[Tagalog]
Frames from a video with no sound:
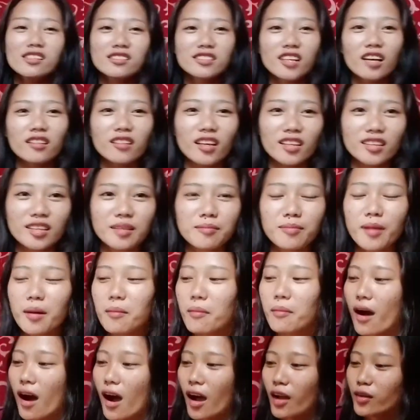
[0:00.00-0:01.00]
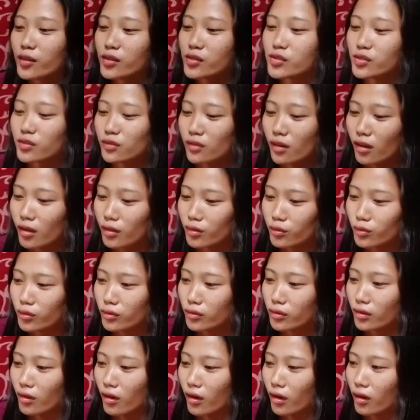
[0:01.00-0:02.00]
you. Sana di ba maayos yung ano
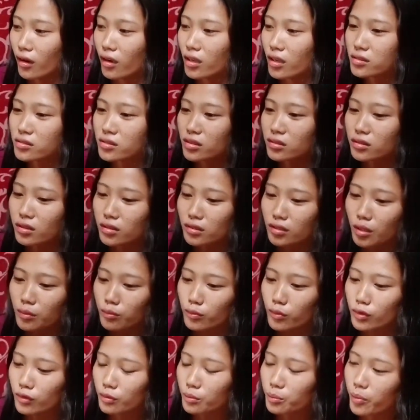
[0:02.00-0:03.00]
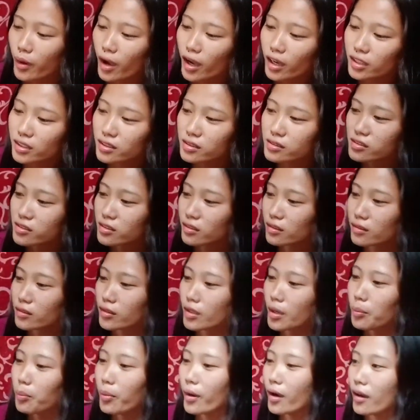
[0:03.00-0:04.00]
niya? Kasi tingnan mo yung packaging
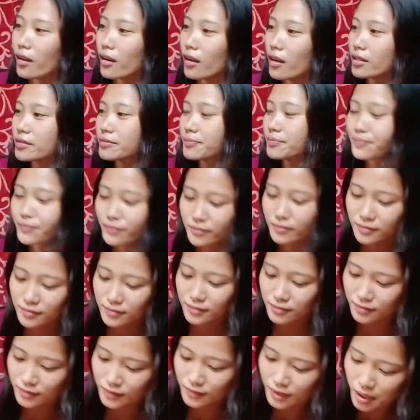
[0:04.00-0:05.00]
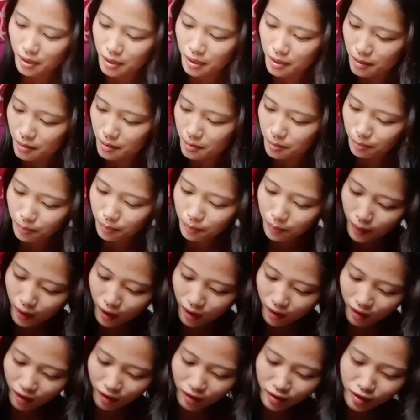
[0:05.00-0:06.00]
niya parang
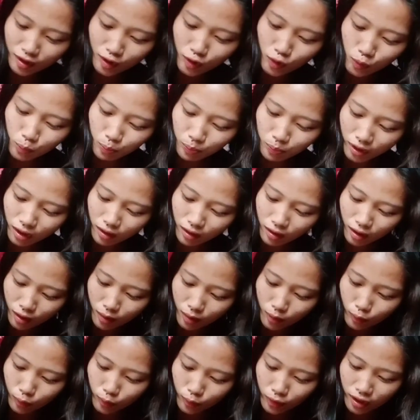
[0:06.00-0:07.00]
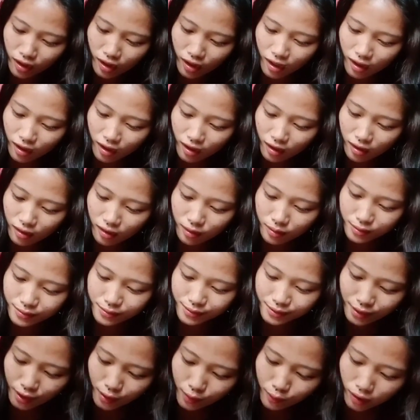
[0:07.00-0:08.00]
parang inupi ni Kuya
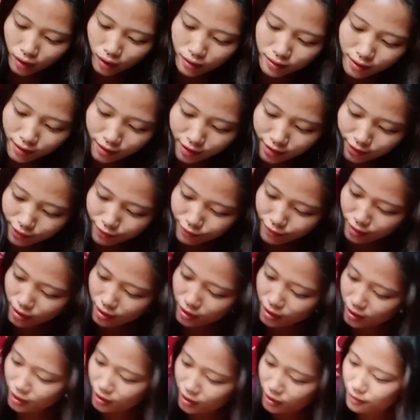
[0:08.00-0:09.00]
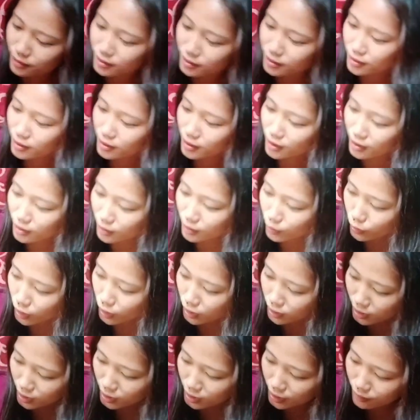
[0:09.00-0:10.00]
ano, ni Kuya delivery, ni
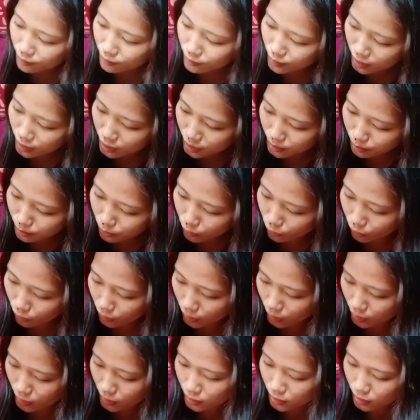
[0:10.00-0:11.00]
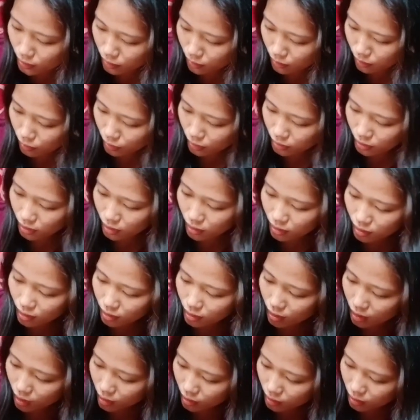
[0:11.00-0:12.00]
Kuya delivery boy. Sana
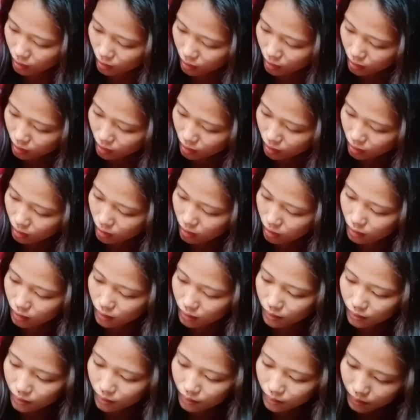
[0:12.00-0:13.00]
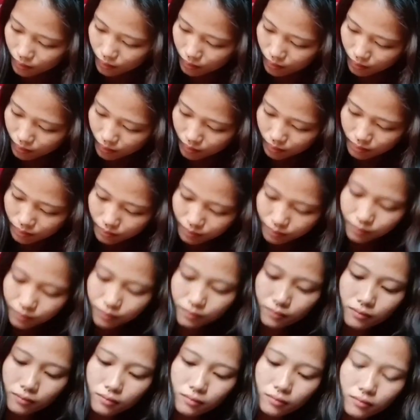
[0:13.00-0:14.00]
na. How
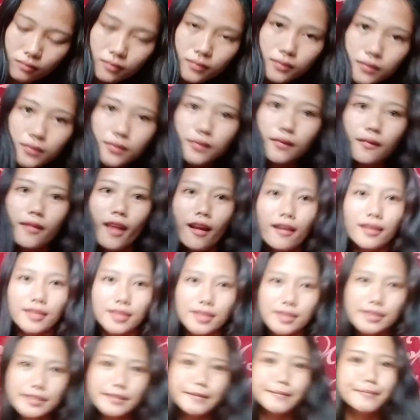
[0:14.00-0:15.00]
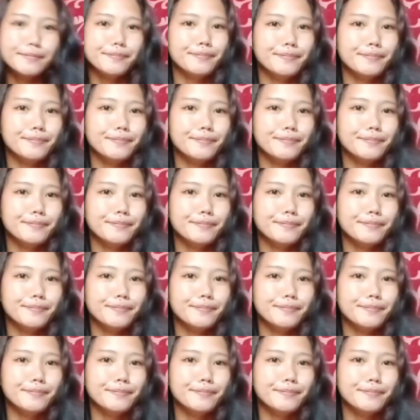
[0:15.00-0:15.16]
can a person